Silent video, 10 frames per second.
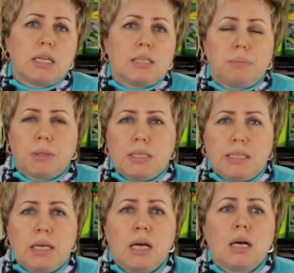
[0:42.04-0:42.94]
средней
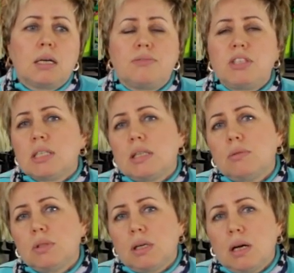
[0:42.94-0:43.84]
полосе все
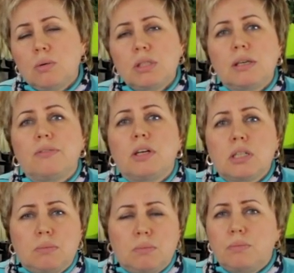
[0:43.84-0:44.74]
садоводы-огородники в
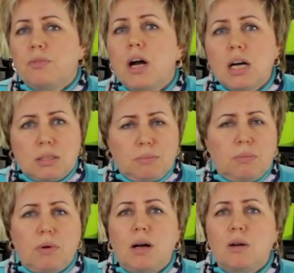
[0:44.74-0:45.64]
каждом, в
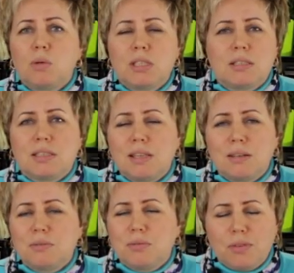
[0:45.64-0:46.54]
каждом огороде,
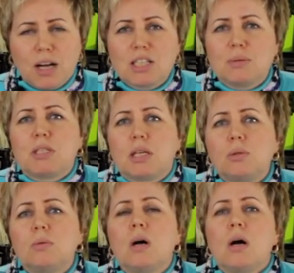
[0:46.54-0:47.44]
в каждом саду